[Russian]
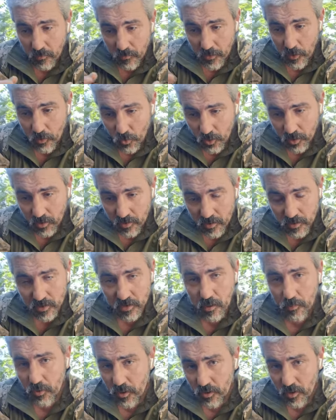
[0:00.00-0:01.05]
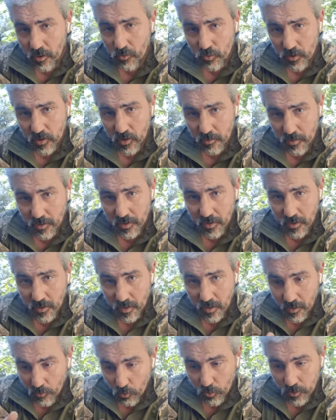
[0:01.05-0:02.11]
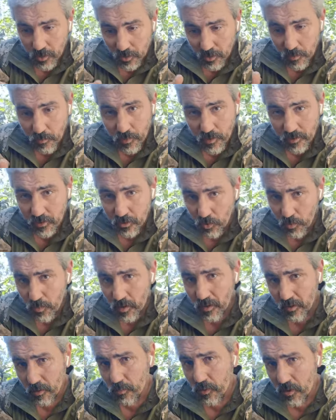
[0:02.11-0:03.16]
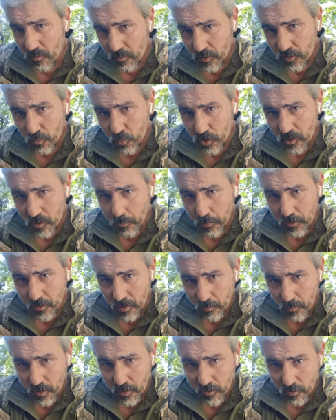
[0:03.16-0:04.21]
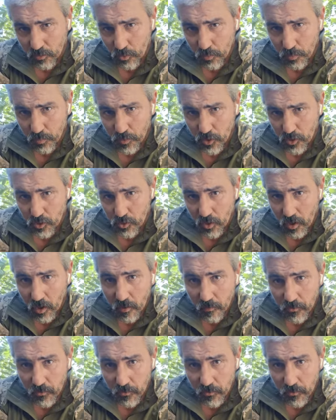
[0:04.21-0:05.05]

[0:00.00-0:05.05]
на украинском или на русском языке вот этими инструментами невозможно потреблять эту пищу.